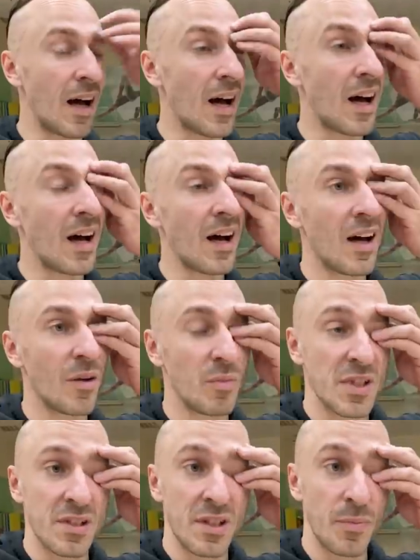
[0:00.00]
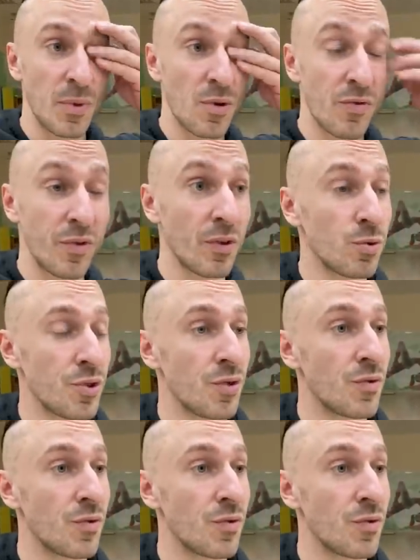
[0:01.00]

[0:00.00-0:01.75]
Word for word: А без экипировки лучше?